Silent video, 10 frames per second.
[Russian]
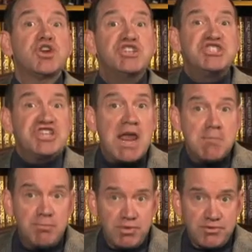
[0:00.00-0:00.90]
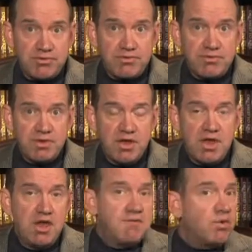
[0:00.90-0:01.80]
Например, в первой
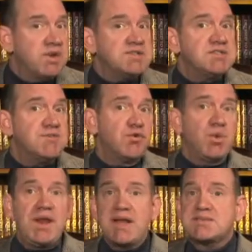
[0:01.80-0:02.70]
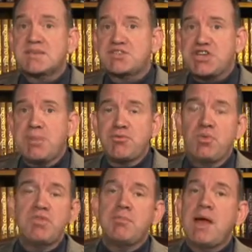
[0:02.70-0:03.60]
главе книги Исхода написано,
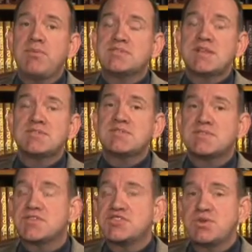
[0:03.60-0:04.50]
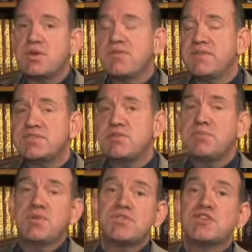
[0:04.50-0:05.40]
что израильтяне
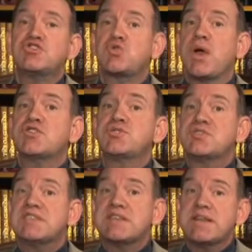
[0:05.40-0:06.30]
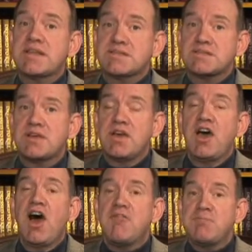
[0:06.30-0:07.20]
построили для сокровищ целые
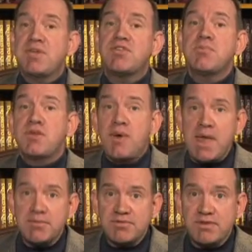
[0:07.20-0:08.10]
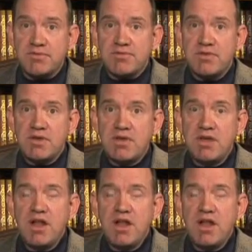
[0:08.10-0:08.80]
города — Пифом и Рамсес.